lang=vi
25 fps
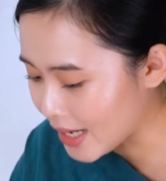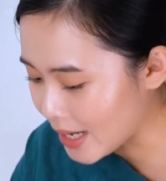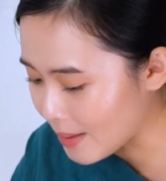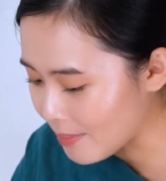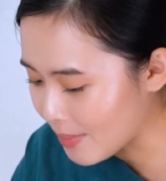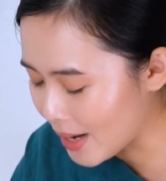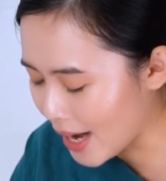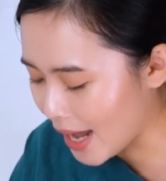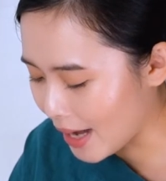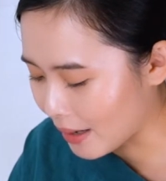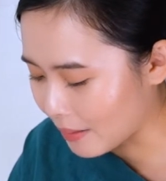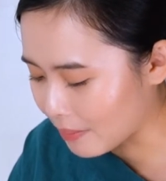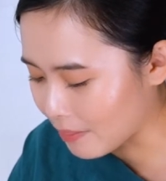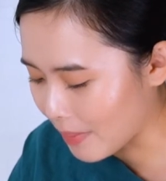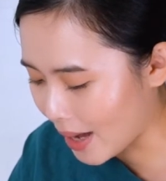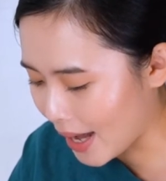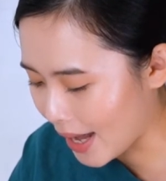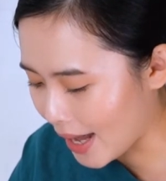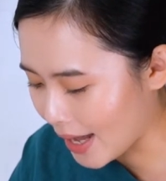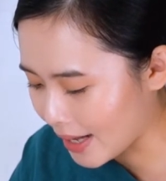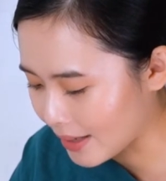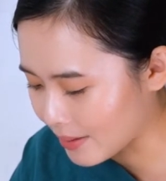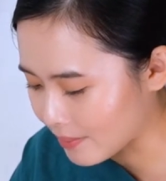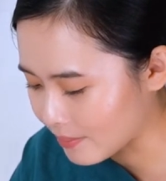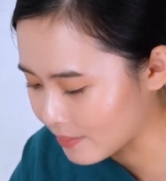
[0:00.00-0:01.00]
im lặng mà
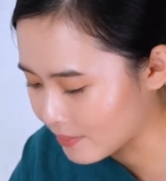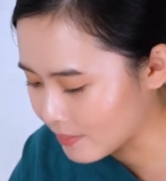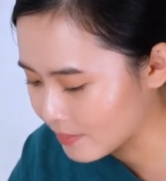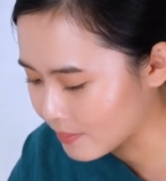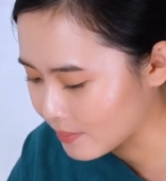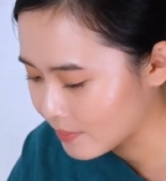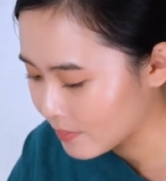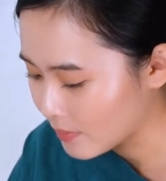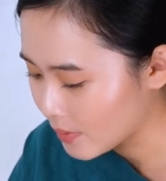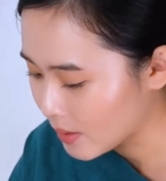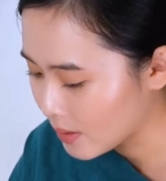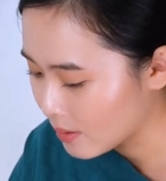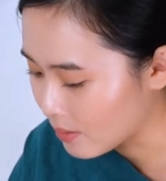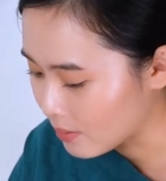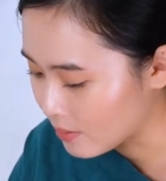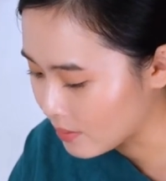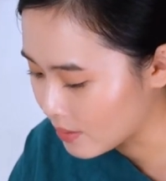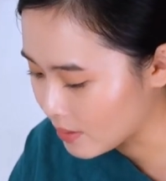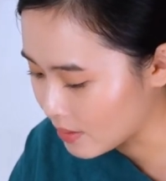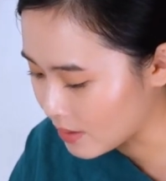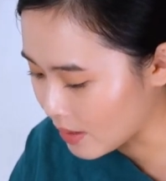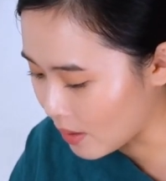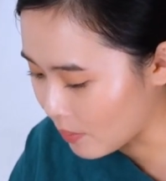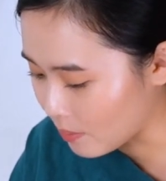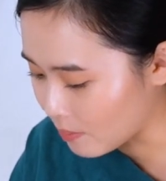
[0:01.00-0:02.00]
ăn.
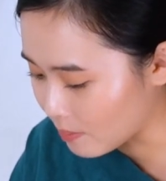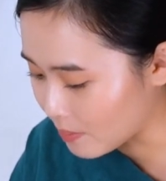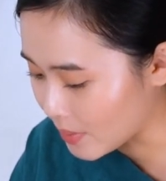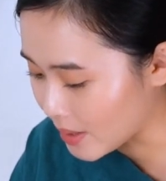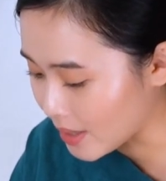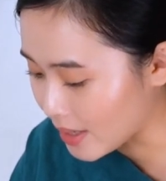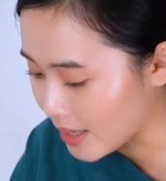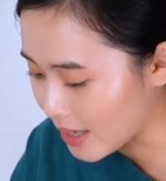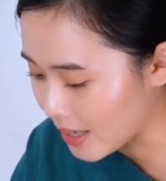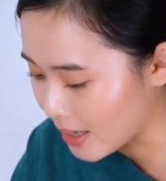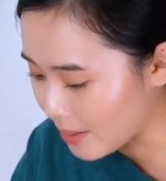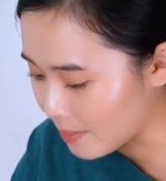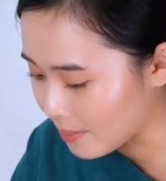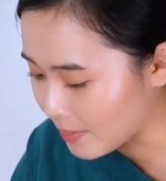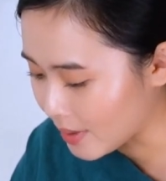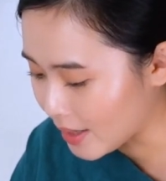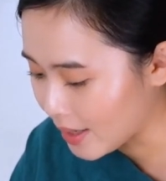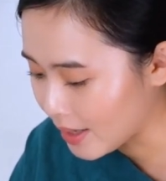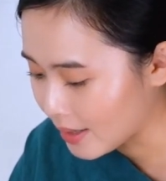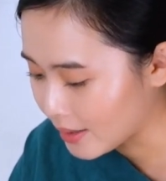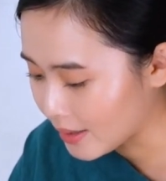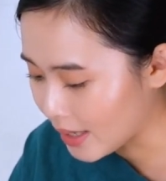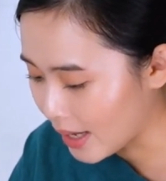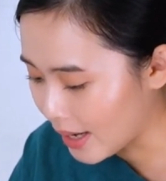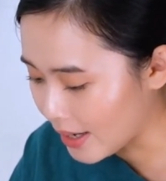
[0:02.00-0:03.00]
Xong bữa cơm,
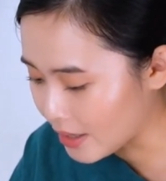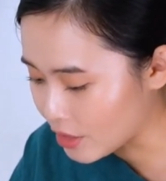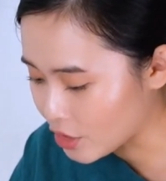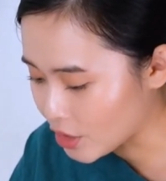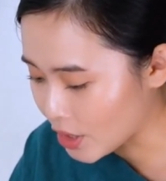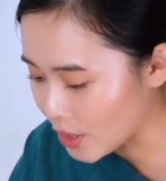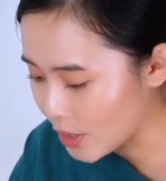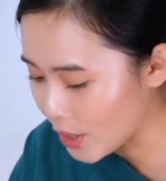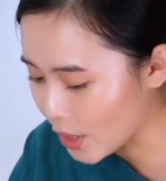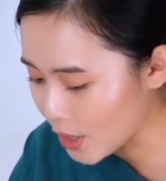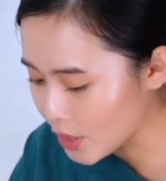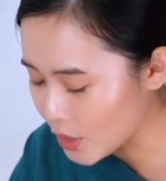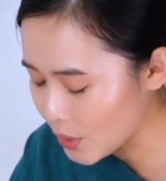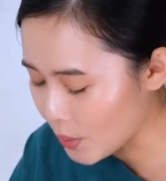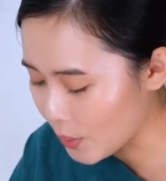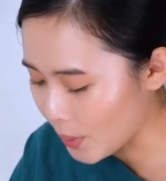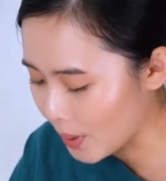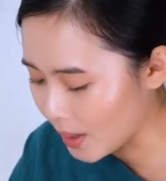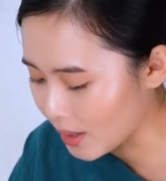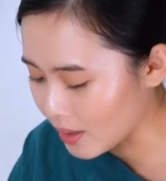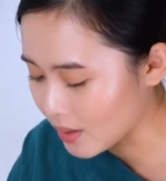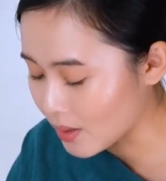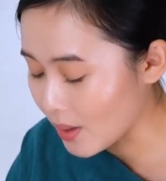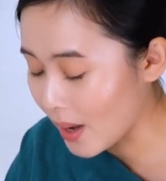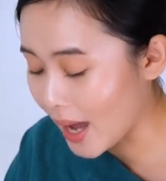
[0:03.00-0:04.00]
thầy sẽ nói
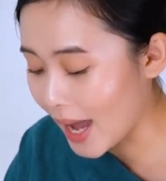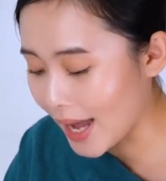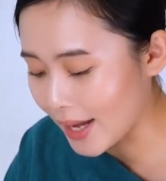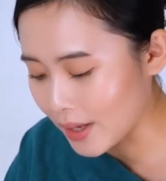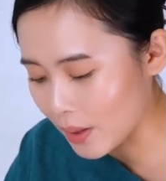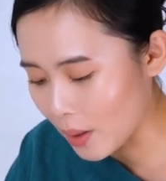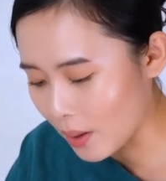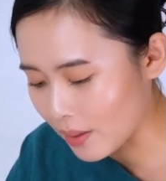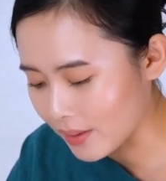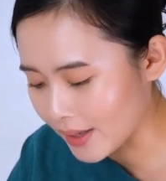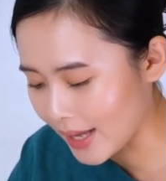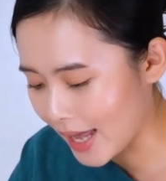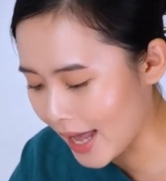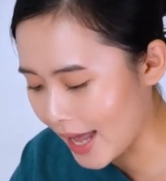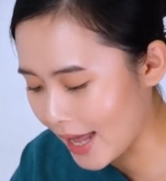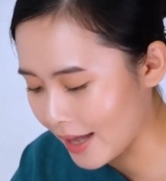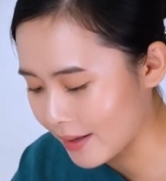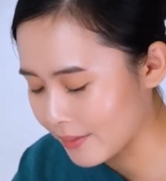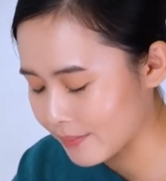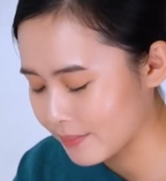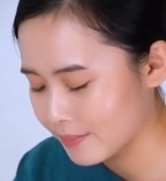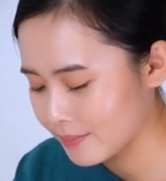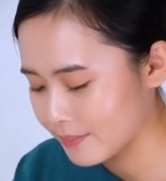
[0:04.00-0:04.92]
chuyện cho hai con nghe.